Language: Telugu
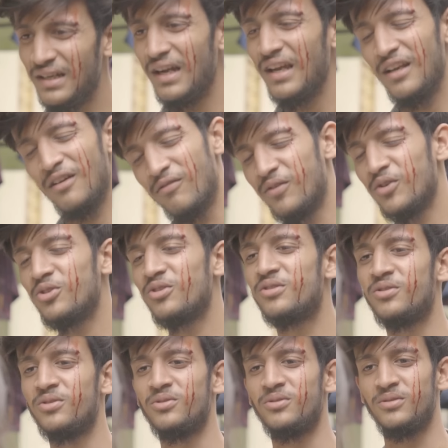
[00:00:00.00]
ఐ లవ్ యూ
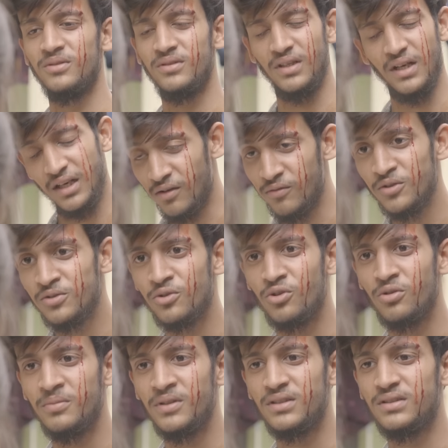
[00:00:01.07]
శిష్యు ఐ లవ్ యూ
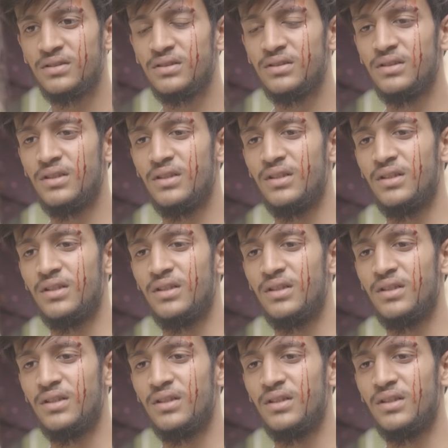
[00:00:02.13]
సో మచ్